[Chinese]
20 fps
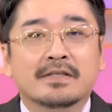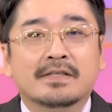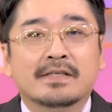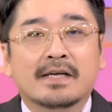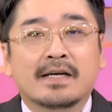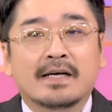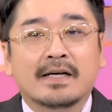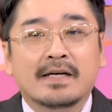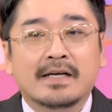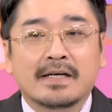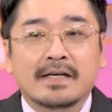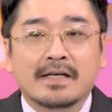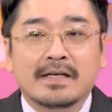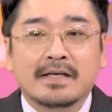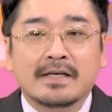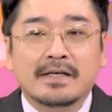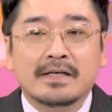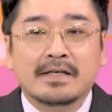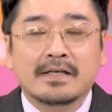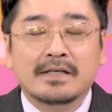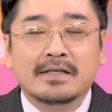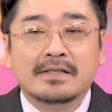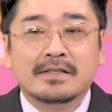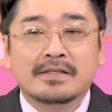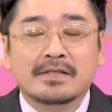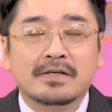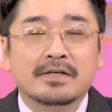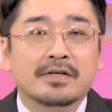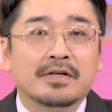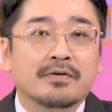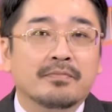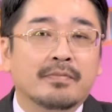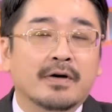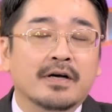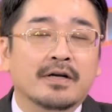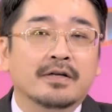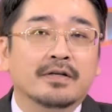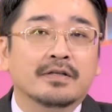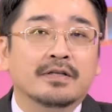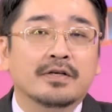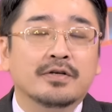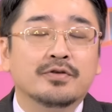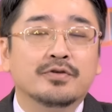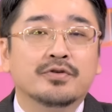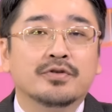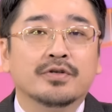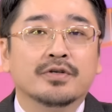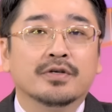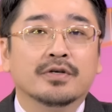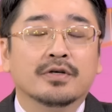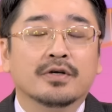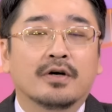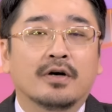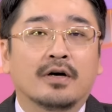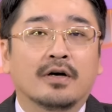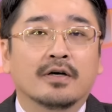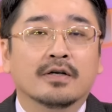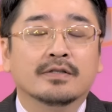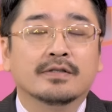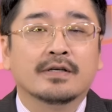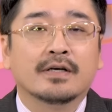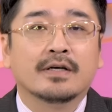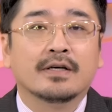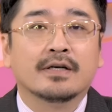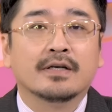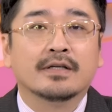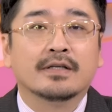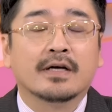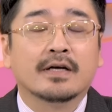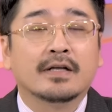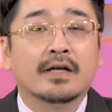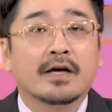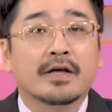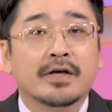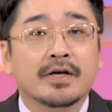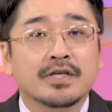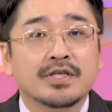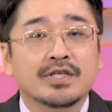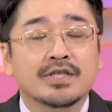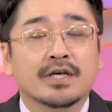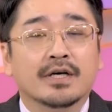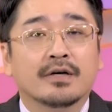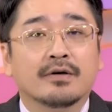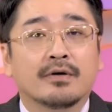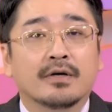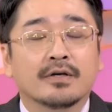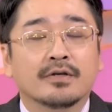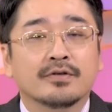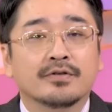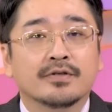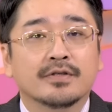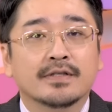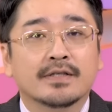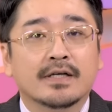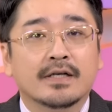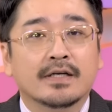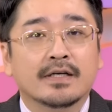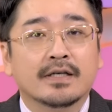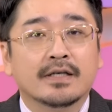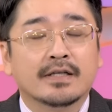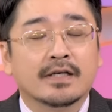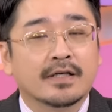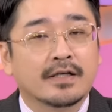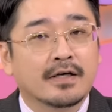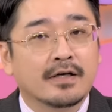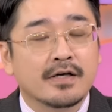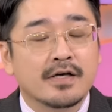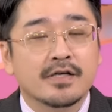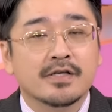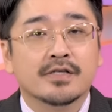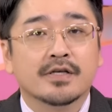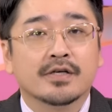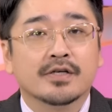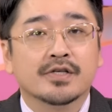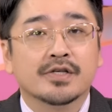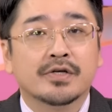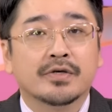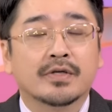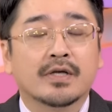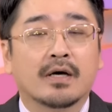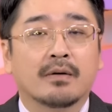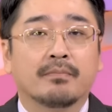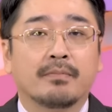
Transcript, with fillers: 在这个礼拜的确啊，在台大演讲，黄仁勋在台大演讲的时候，他